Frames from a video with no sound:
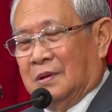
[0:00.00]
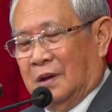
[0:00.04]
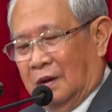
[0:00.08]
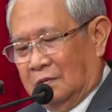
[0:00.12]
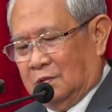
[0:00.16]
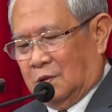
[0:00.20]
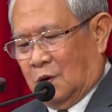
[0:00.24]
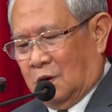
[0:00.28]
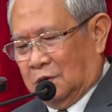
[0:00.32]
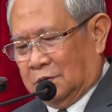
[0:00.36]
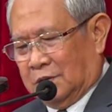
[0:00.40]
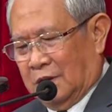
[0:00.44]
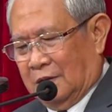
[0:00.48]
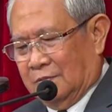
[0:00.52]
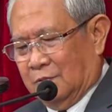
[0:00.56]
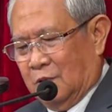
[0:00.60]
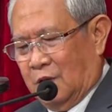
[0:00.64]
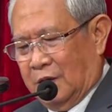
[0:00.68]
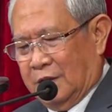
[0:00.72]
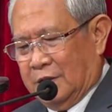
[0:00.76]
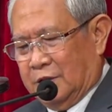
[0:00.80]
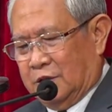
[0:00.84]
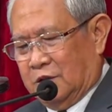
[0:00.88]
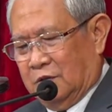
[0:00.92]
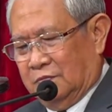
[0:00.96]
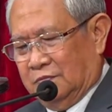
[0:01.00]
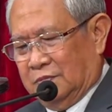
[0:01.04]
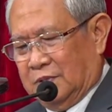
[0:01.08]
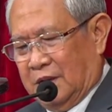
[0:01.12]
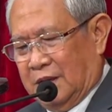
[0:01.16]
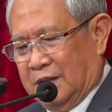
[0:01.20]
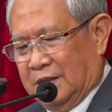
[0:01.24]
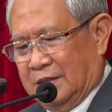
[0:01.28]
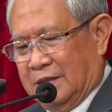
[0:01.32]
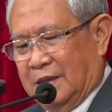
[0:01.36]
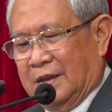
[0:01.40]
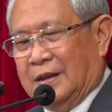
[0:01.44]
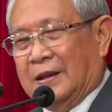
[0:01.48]
Rốt cuộc thì ông nói với chúng
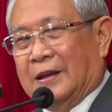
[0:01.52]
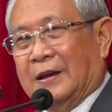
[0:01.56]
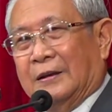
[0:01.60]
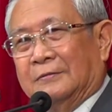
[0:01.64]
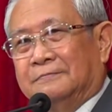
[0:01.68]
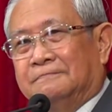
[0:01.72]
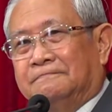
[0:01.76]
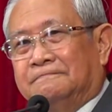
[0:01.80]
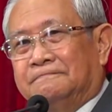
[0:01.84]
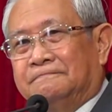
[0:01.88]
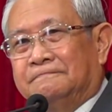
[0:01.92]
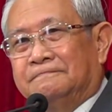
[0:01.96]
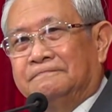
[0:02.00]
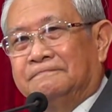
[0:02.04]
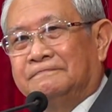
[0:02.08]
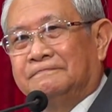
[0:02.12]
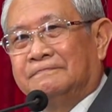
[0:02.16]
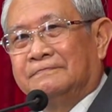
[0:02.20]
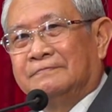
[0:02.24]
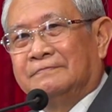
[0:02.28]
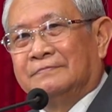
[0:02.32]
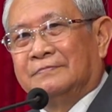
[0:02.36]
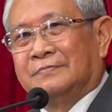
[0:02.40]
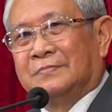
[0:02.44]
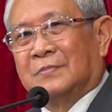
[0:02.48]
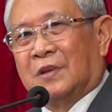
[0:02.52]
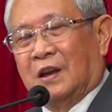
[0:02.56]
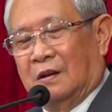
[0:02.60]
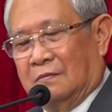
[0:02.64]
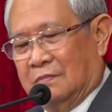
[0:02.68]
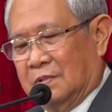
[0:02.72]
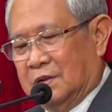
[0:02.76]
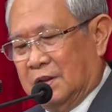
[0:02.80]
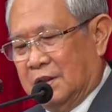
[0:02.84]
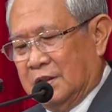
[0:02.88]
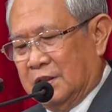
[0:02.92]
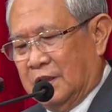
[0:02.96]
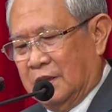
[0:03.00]
ta như thế nào khi
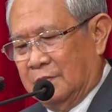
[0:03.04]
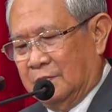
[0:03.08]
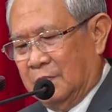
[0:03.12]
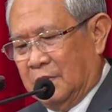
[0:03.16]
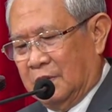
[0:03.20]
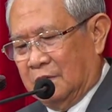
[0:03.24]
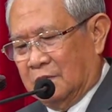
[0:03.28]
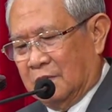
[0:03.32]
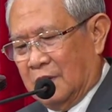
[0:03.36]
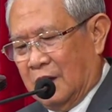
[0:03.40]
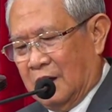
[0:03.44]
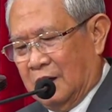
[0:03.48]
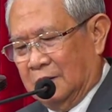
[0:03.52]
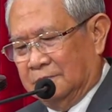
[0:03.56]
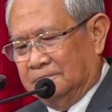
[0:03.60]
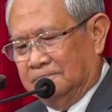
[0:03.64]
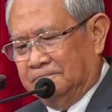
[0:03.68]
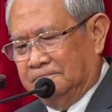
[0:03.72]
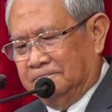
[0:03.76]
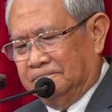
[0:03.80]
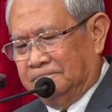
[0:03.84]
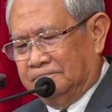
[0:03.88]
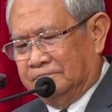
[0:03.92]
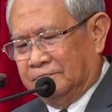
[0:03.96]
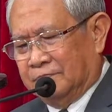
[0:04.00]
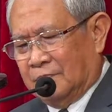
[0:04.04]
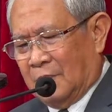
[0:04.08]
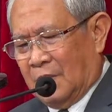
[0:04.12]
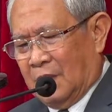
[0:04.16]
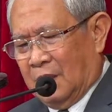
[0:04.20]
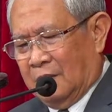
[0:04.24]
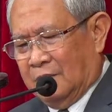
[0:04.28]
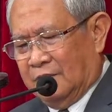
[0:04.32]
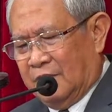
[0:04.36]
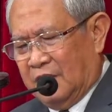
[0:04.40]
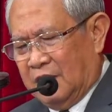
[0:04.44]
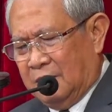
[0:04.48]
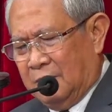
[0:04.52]
ông kinh nghiệm điều đó?
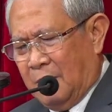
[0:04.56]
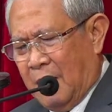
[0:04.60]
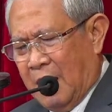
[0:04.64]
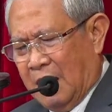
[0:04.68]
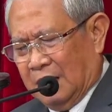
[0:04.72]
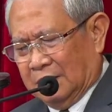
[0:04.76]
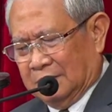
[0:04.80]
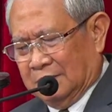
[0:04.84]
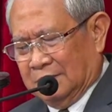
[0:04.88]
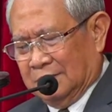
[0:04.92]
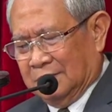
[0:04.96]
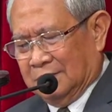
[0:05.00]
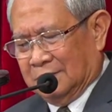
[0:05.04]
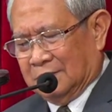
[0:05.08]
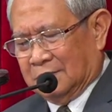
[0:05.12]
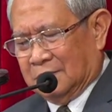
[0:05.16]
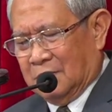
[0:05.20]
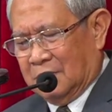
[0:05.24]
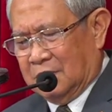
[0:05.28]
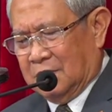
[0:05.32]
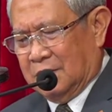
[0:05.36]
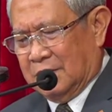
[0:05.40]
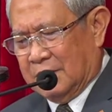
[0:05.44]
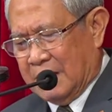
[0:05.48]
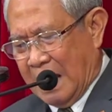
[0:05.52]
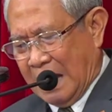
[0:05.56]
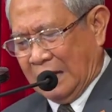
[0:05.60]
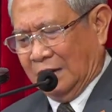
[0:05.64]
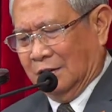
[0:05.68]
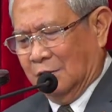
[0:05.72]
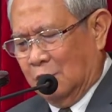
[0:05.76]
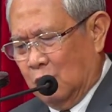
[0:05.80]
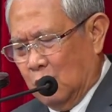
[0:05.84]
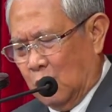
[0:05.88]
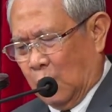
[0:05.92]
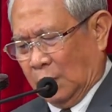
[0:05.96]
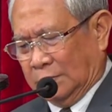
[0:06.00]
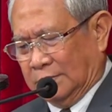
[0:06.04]
Ví bằng có người
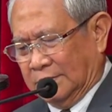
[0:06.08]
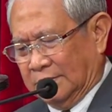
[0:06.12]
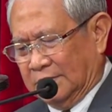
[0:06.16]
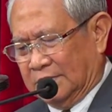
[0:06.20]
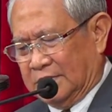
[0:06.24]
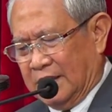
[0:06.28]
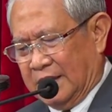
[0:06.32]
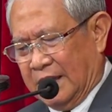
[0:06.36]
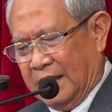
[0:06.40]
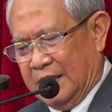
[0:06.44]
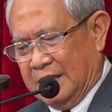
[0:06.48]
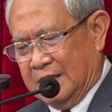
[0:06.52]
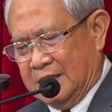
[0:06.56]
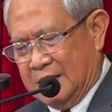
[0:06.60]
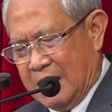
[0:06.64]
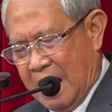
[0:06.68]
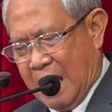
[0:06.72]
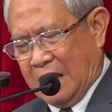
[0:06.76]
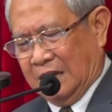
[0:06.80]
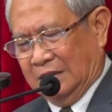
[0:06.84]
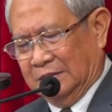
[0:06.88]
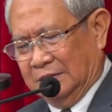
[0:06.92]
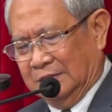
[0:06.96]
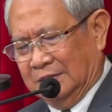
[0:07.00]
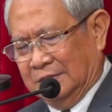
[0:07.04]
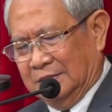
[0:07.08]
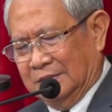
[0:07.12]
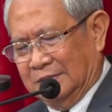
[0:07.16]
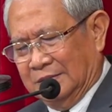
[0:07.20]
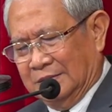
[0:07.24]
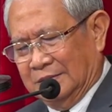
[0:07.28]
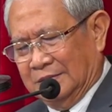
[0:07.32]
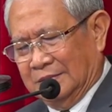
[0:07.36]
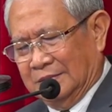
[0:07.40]
giảng luận thì hãy giảng